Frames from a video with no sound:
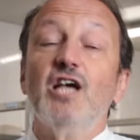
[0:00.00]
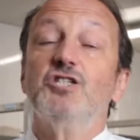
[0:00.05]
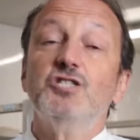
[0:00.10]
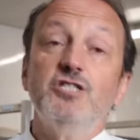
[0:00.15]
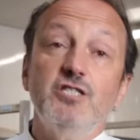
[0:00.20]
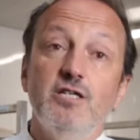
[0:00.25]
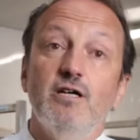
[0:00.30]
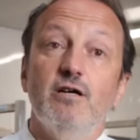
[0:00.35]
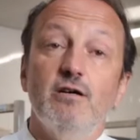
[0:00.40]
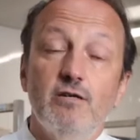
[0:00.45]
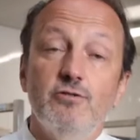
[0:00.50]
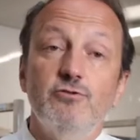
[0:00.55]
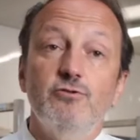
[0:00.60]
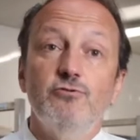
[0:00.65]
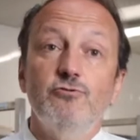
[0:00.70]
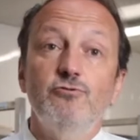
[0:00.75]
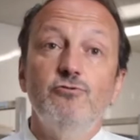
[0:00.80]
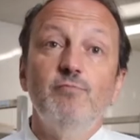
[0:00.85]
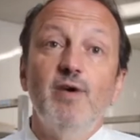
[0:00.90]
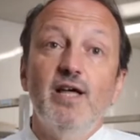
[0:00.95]
agir hein,
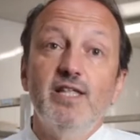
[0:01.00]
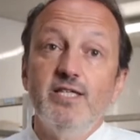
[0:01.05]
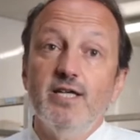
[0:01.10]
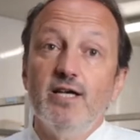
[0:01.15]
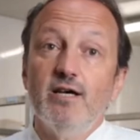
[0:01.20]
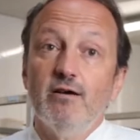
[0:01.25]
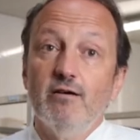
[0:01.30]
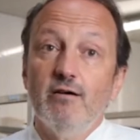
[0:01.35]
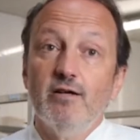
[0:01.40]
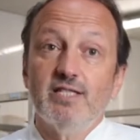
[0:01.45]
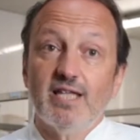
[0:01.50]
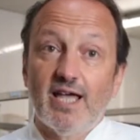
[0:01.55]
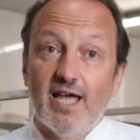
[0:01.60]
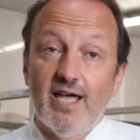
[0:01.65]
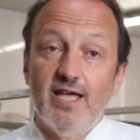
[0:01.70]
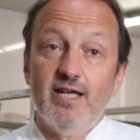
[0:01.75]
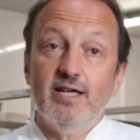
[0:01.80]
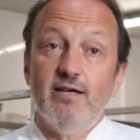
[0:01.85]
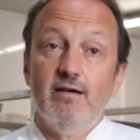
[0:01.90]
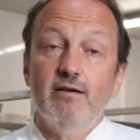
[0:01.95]
d'une manière euh,
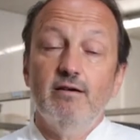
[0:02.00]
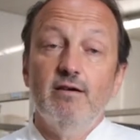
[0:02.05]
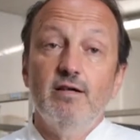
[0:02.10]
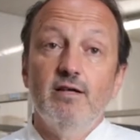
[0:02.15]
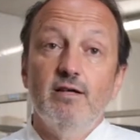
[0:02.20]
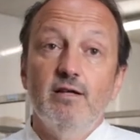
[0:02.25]
très